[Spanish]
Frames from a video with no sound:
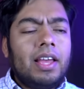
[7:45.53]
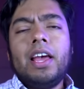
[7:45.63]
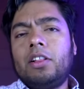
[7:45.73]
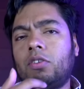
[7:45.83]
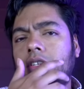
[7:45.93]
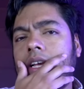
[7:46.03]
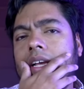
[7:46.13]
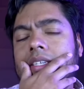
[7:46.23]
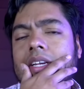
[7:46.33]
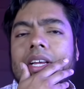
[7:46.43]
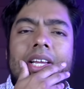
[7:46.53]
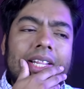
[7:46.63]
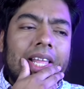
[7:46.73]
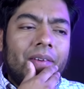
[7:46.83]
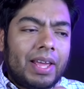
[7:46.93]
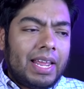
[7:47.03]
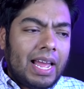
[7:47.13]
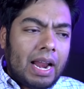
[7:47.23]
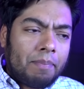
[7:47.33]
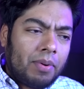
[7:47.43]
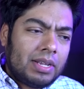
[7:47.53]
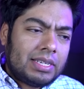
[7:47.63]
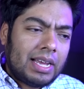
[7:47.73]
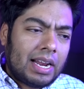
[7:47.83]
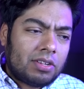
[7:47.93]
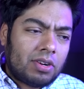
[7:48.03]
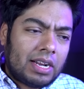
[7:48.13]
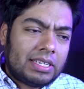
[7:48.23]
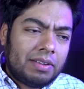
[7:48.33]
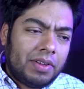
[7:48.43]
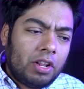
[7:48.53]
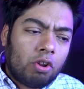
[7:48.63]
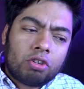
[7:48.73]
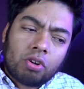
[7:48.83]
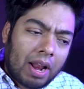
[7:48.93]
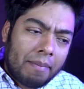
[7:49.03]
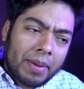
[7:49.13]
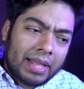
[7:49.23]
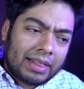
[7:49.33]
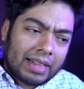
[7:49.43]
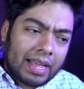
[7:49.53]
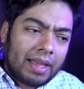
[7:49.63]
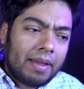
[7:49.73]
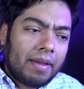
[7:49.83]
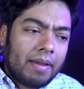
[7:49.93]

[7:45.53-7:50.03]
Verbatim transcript: Entonces, debería la Policía Nacional Civil no solamente